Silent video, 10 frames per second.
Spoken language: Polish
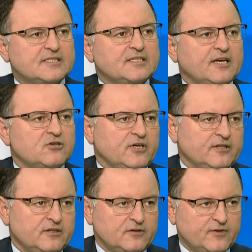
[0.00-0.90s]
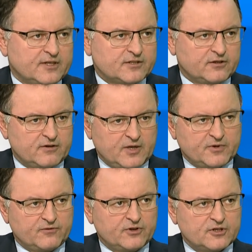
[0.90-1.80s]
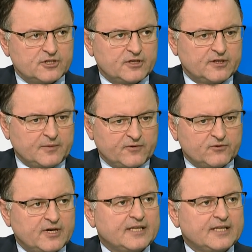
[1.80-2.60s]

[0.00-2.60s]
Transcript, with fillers: z tarczą antyinflacyjną. Najpierw do, jesieni, najpierw do